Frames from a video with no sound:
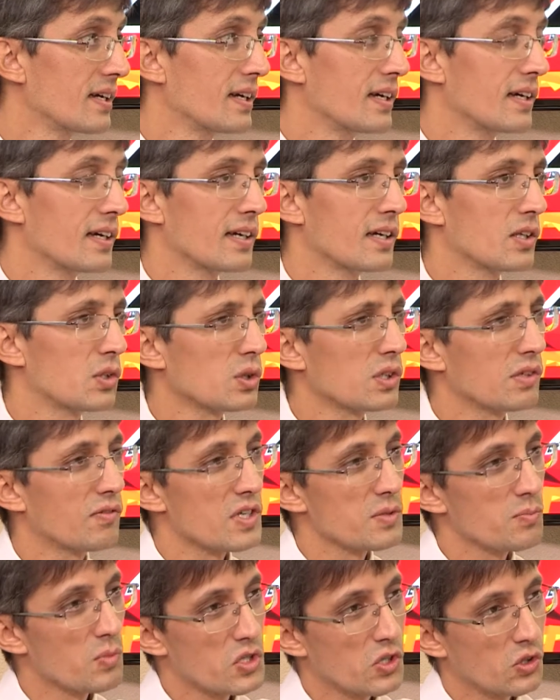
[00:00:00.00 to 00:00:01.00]
И только,
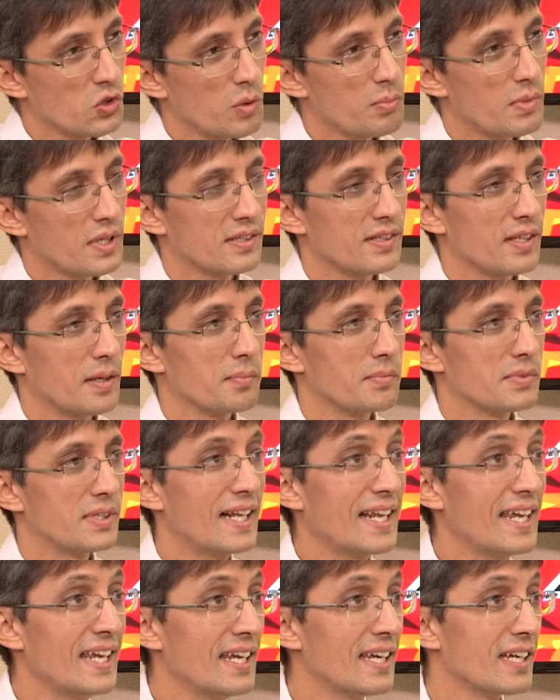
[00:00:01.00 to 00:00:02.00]
возможно, номер там
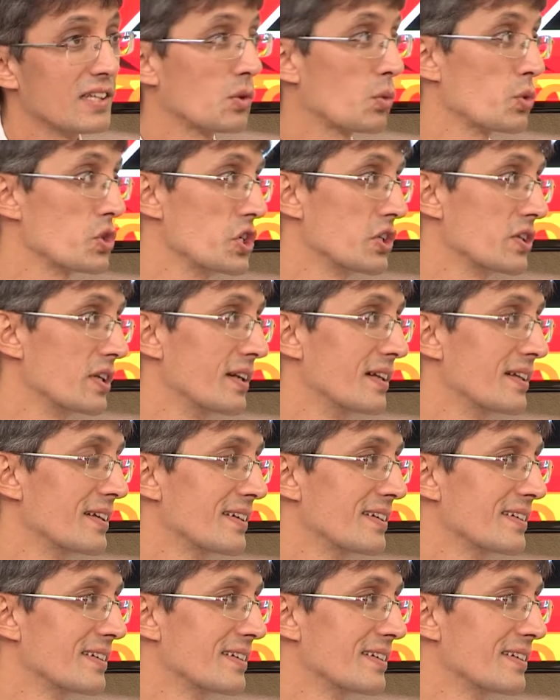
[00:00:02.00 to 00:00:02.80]
три – это учитель.